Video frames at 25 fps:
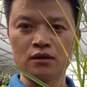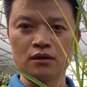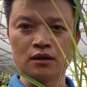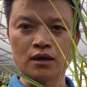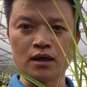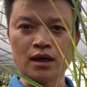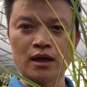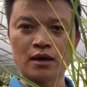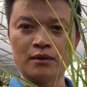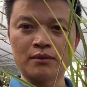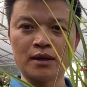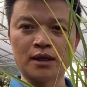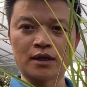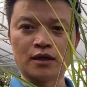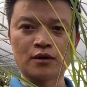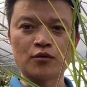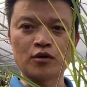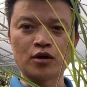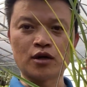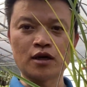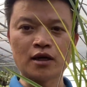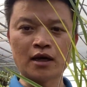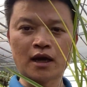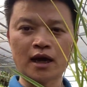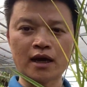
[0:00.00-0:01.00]
Em để cho mọi
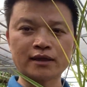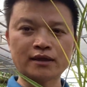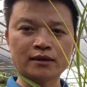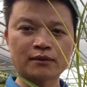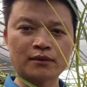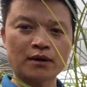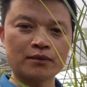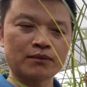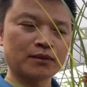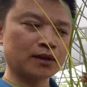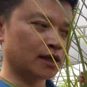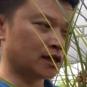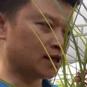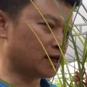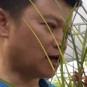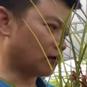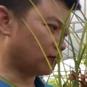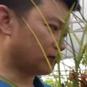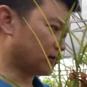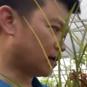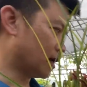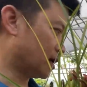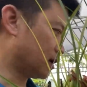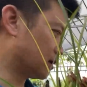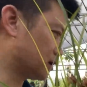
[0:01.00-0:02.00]
người 250.000 đồng
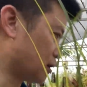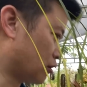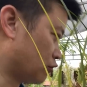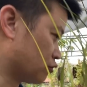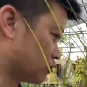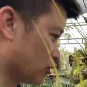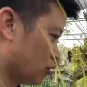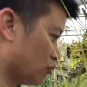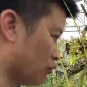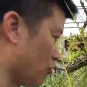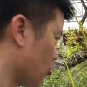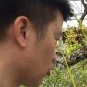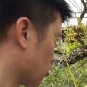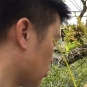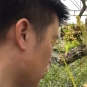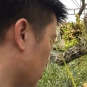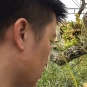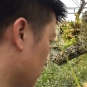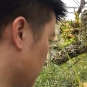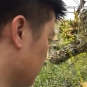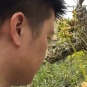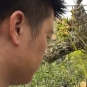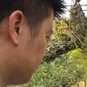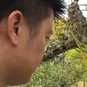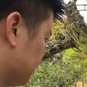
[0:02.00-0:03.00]
nhá Chậu số 1
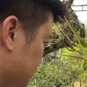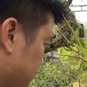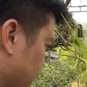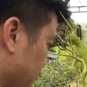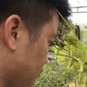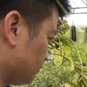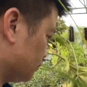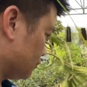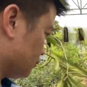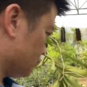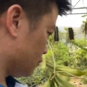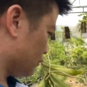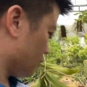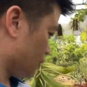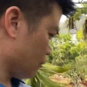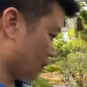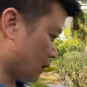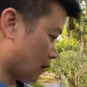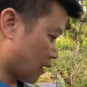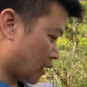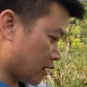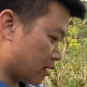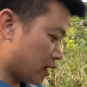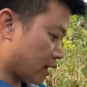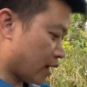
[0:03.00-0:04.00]

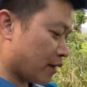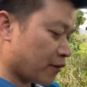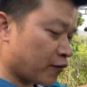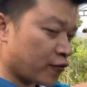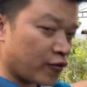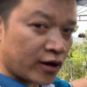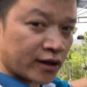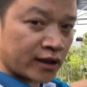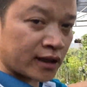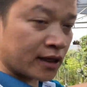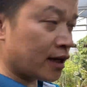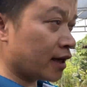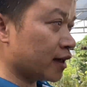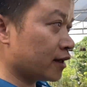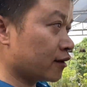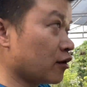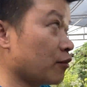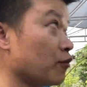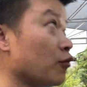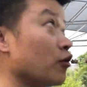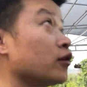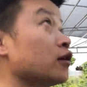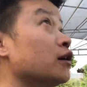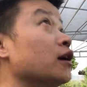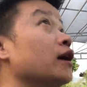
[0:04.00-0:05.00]
Để em quay ra đây cho
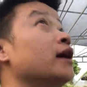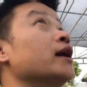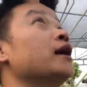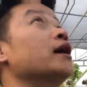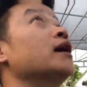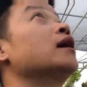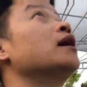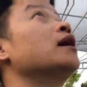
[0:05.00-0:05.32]
mọi người